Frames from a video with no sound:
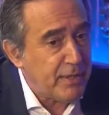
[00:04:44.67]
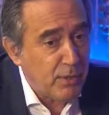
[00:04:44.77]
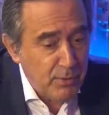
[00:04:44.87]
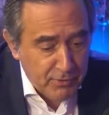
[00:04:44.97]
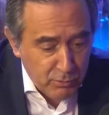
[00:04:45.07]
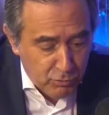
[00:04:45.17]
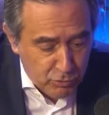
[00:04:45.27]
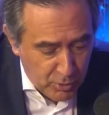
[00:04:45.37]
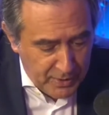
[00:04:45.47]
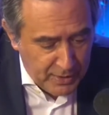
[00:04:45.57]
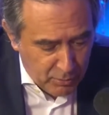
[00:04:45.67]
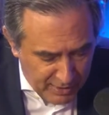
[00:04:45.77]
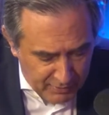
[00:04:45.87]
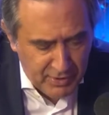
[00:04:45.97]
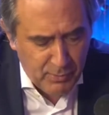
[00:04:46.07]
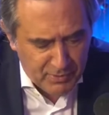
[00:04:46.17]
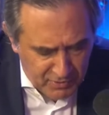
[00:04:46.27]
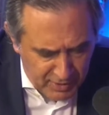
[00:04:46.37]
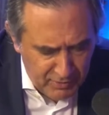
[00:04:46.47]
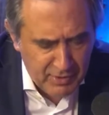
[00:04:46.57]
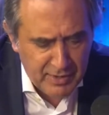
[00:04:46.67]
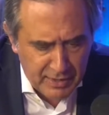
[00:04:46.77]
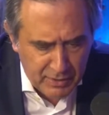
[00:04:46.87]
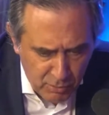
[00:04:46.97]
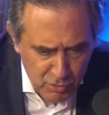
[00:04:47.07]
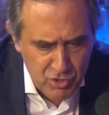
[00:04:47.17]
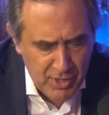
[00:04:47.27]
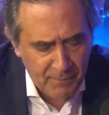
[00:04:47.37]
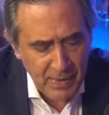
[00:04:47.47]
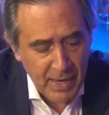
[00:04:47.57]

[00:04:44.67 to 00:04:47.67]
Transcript: Então eles estão destruindo a educação, a ciência, a tecnologia,